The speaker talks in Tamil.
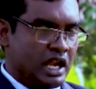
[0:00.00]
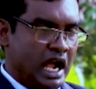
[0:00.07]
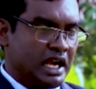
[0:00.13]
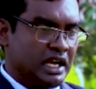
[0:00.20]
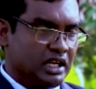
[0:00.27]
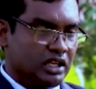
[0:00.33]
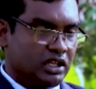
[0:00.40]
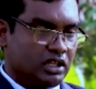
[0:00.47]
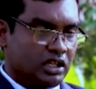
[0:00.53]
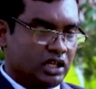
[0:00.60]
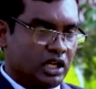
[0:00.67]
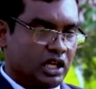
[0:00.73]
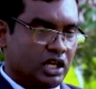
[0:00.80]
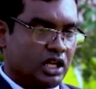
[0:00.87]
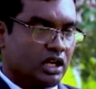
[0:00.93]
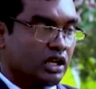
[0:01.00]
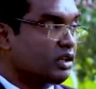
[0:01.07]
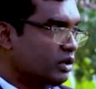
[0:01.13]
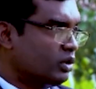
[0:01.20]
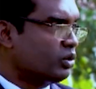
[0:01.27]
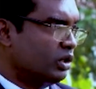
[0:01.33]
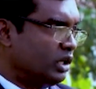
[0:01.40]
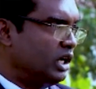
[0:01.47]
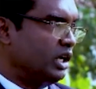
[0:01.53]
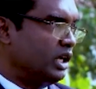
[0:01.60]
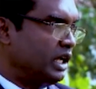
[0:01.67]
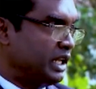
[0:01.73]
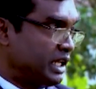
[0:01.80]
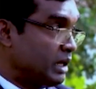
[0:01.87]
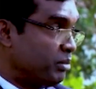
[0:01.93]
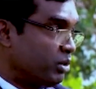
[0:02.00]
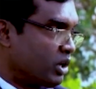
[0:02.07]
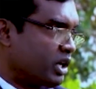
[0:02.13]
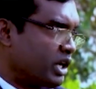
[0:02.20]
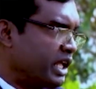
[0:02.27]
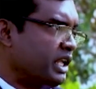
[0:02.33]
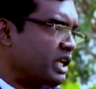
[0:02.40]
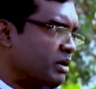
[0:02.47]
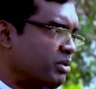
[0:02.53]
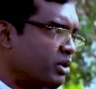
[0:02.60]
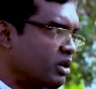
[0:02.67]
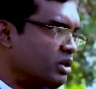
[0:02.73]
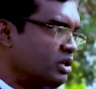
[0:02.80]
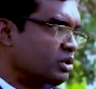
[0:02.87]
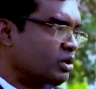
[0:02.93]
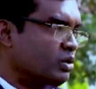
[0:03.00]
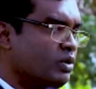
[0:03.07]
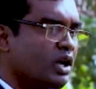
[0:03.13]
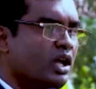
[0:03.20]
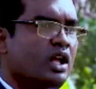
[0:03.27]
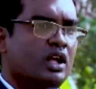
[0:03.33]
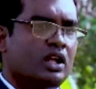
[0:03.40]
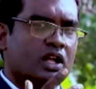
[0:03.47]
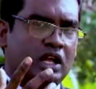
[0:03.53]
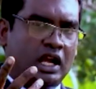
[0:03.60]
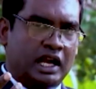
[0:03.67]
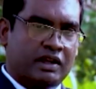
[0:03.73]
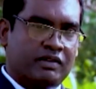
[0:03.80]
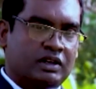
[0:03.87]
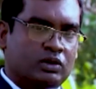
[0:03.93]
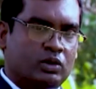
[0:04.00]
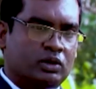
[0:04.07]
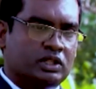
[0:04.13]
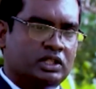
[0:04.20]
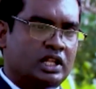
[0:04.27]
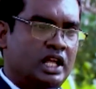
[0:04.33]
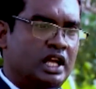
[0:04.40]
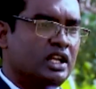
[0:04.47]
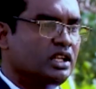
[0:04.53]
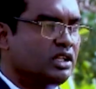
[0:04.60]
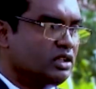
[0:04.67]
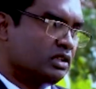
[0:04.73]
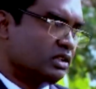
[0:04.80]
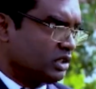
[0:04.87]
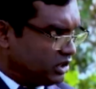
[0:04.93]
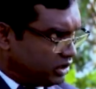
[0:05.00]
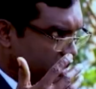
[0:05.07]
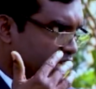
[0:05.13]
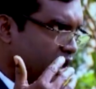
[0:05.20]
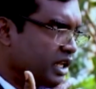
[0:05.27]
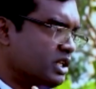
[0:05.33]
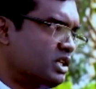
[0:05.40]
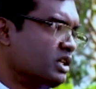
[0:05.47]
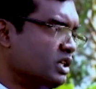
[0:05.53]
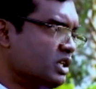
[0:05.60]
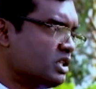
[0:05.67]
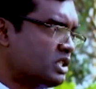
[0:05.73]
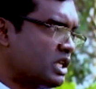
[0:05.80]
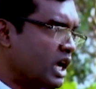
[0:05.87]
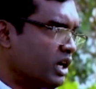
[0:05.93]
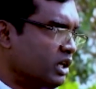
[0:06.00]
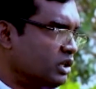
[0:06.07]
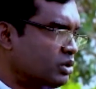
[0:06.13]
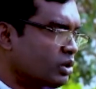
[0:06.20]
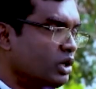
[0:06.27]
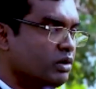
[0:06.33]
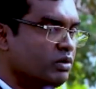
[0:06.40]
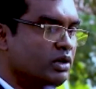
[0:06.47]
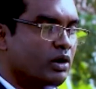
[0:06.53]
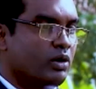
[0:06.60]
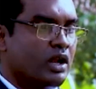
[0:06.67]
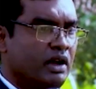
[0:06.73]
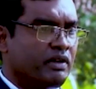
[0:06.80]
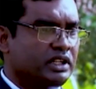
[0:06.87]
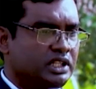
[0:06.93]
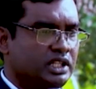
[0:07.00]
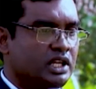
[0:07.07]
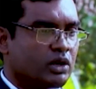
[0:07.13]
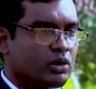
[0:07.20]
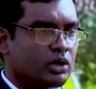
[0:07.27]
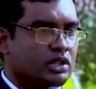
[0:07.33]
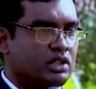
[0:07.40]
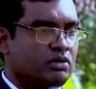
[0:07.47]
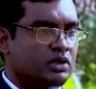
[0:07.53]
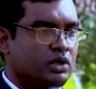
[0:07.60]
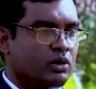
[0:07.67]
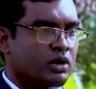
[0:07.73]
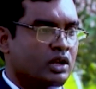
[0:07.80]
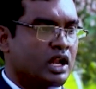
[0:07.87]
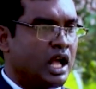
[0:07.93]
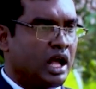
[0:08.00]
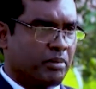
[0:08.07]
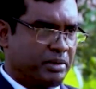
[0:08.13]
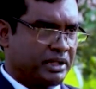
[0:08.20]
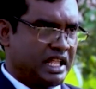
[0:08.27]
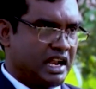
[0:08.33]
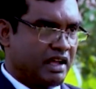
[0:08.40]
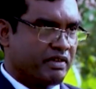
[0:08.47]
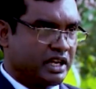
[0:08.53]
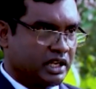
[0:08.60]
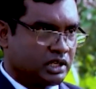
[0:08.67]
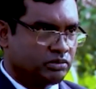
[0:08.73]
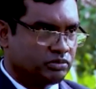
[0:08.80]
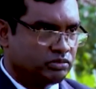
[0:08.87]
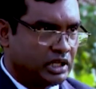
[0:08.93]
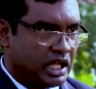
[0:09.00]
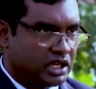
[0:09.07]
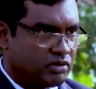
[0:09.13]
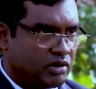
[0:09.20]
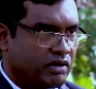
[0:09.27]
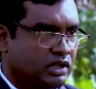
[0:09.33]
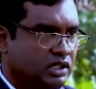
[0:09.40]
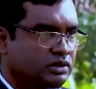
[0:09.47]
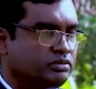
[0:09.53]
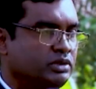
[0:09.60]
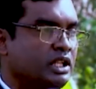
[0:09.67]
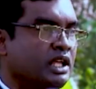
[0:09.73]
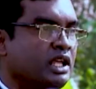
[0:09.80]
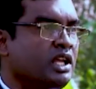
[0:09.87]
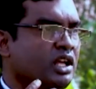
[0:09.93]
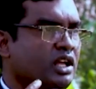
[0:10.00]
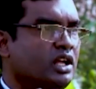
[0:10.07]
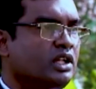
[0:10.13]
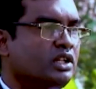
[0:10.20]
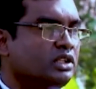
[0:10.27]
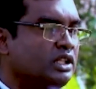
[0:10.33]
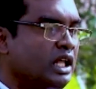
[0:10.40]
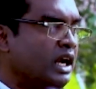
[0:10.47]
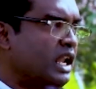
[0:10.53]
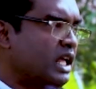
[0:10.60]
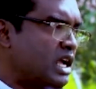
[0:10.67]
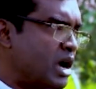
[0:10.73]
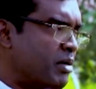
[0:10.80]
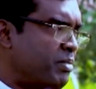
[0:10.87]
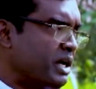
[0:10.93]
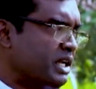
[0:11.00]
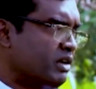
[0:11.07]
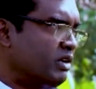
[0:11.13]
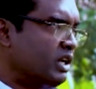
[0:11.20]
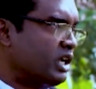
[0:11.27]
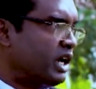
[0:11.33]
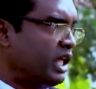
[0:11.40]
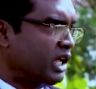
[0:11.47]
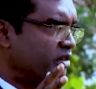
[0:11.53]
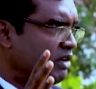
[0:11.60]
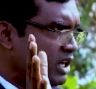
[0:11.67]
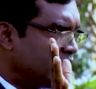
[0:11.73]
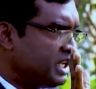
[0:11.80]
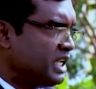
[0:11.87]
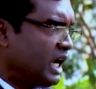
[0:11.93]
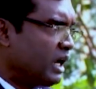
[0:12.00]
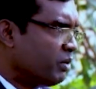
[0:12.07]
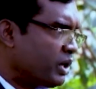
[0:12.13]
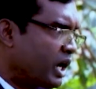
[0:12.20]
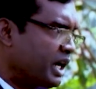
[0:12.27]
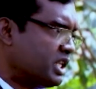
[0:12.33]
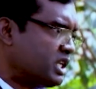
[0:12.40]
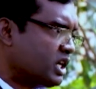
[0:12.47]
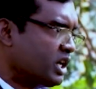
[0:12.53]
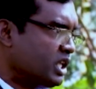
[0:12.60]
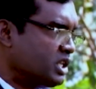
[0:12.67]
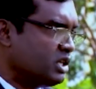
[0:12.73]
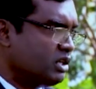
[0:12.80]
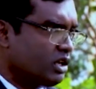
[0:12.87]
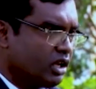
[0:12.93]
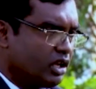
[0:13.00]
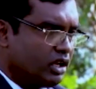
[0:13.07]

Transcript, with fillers: நான் எரிக்க போகிறேன் எரிக்க போகிறேன்னு சொல்லுவாள் கணவன் கோவத்தில் நீ எரிச்சு சான்னு சொல்லி விட்ட உடனே அவள் தீய கொளுத்தி விட்ட உடனே அப்போ தான் அவருக்கும் விளங்கும் அவவும் விளங்கி தங்களை காப்பாற்ற வழி கிடைக்கும் இவர் கையால் போய் அடித்து கிடைச்சி